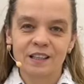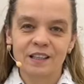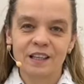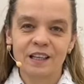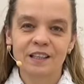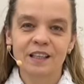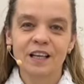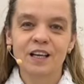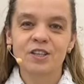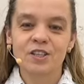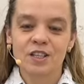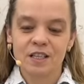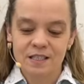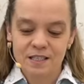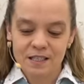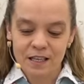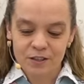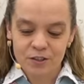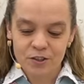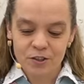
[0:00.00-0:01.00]
Niech nasze
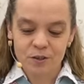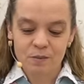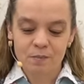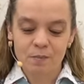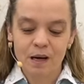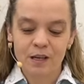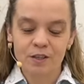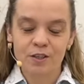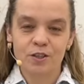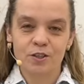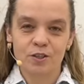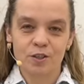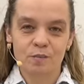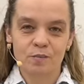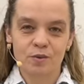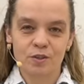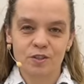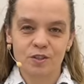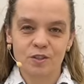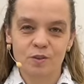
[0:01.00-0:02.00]
zatrzymanie się
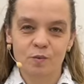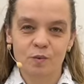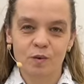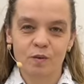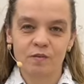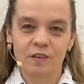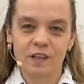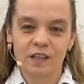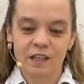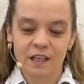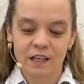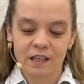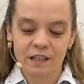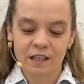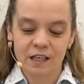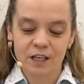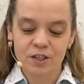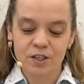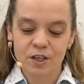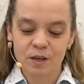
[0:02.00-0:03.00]
przy słowie, niech
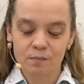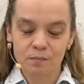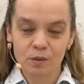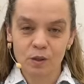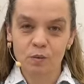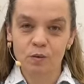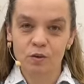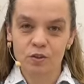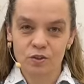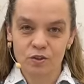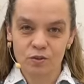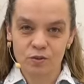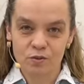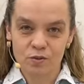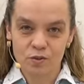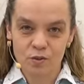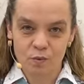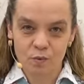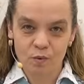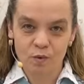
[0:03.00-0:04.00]
nasza miłość do
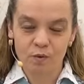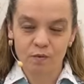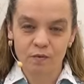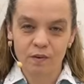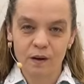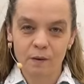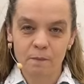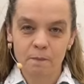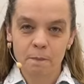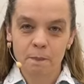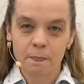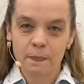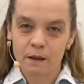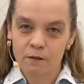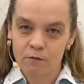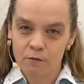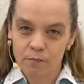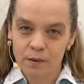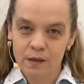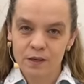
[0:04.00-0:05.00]
słowa
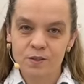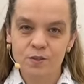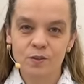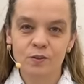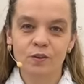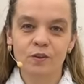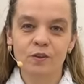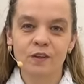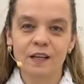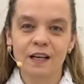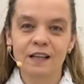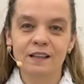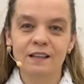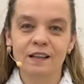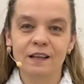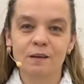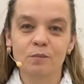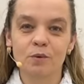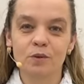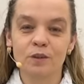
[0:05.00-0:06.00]
w bardzo
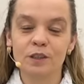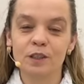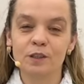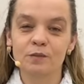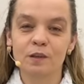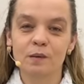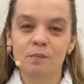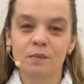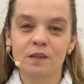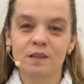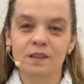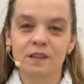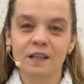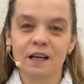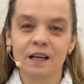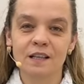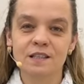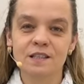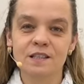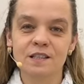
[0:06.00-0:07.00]
konkretnej modlitwie,
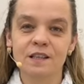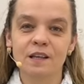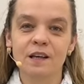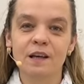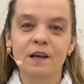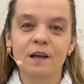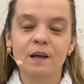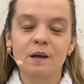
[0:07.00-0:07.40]
medytacji